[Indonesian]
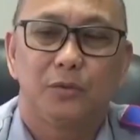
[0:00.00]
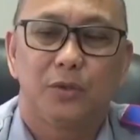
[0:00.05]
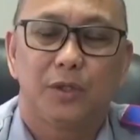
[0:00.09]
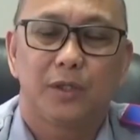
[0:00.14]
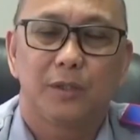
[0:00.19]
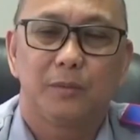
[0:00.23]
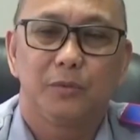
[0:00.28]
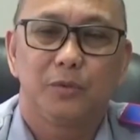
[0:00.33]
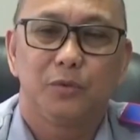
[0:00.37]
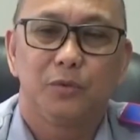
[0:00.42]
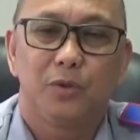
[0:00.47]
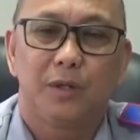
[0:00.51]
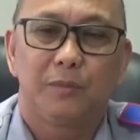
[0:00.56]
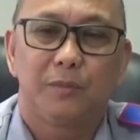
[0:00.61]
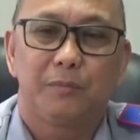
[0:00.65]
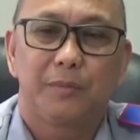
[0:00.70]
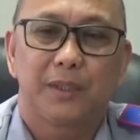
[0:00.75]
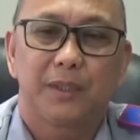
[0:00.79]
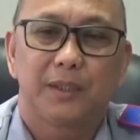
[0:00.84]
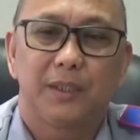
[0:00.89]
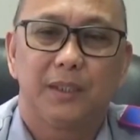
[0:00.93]

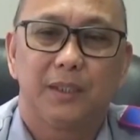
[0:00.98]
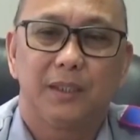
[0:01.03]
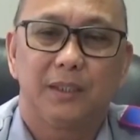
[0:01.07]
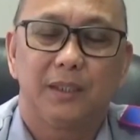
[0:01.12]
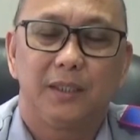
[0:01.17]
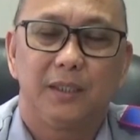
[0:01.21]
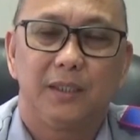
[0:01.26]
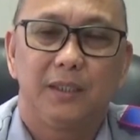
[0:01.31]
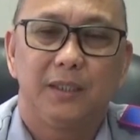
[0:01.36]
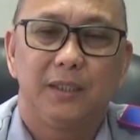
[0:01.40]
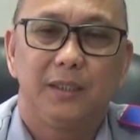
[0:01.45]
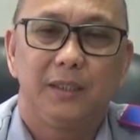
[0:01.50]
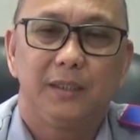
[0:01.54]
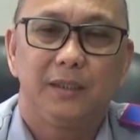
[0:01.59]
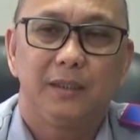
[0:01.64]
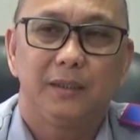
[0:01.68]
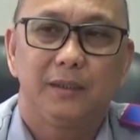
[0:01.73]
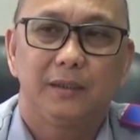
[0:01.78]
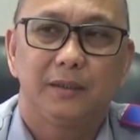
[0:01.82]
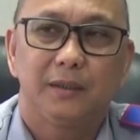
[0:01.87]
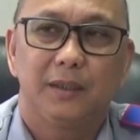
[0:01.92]
2024 ini
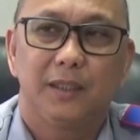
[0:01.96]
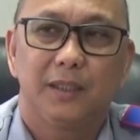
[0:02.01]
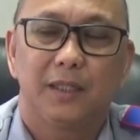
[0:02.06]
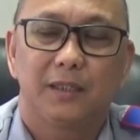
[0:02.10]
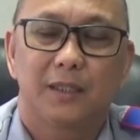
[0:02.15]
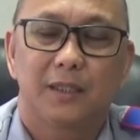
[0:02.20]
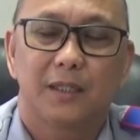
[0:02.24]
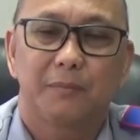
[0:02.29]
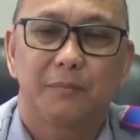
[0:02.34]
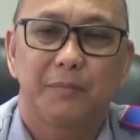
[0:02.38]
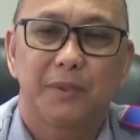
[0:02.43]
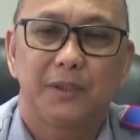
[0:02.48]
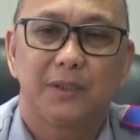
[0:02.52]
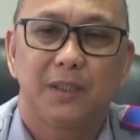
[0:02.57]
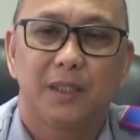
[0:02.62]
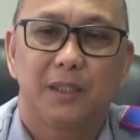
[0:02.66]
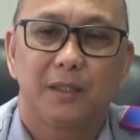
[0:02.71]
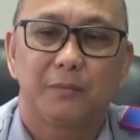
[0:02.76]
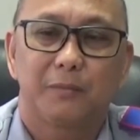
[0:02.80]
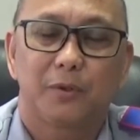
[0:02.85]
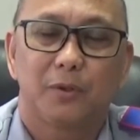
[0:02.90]
tidak terlepas
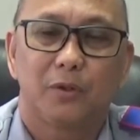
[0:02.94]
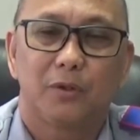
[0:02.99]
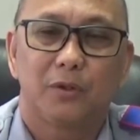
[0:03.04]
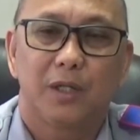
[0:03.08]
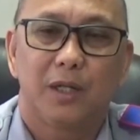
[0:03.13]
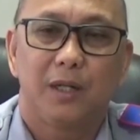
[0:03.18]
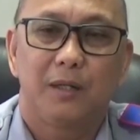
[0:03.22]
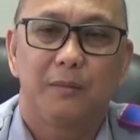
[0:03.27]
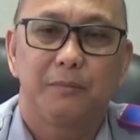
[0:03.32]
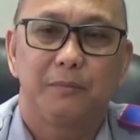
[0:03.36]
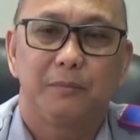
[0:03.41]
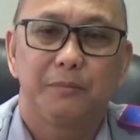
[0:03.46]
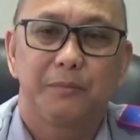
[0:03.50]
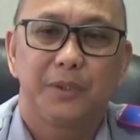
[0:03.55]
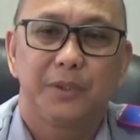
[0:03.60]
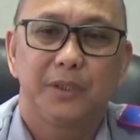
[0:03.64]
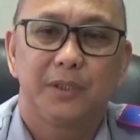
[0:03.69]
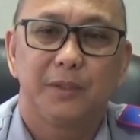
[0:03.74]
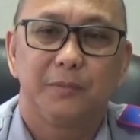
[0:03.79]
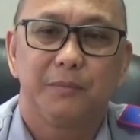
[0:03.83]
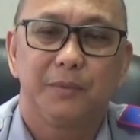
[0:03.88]
dari program
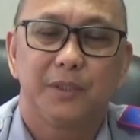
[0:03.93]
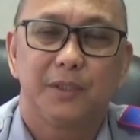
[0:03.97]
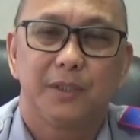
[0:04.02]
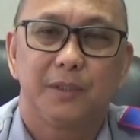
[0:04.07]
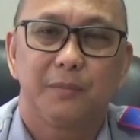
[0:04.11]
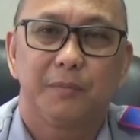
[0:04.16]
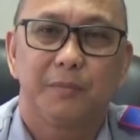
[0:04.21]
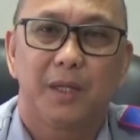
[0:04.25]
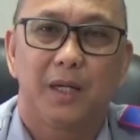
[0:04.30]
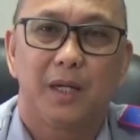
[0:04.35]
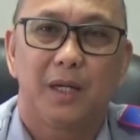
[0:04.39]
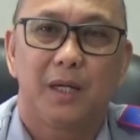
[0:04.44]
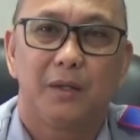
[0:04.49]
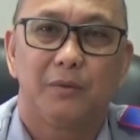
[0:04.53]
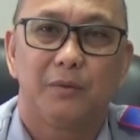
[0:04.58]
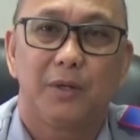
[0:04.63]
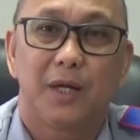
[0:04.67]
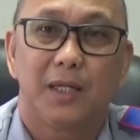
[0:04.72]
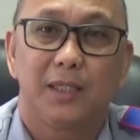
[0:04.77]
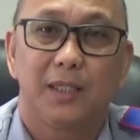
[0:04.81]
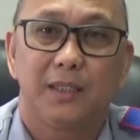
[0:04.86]
visi misi
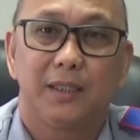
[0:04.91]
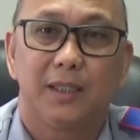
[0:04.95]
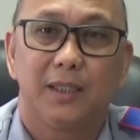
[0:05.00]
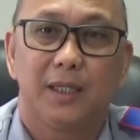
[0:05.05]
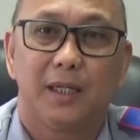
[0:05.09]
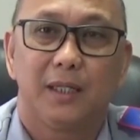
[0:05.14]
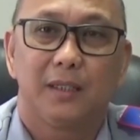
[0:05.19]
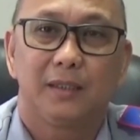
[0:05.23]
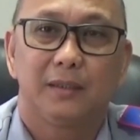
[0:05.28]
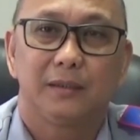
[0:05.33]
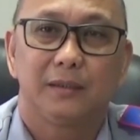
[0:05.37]
Pak Wali ya.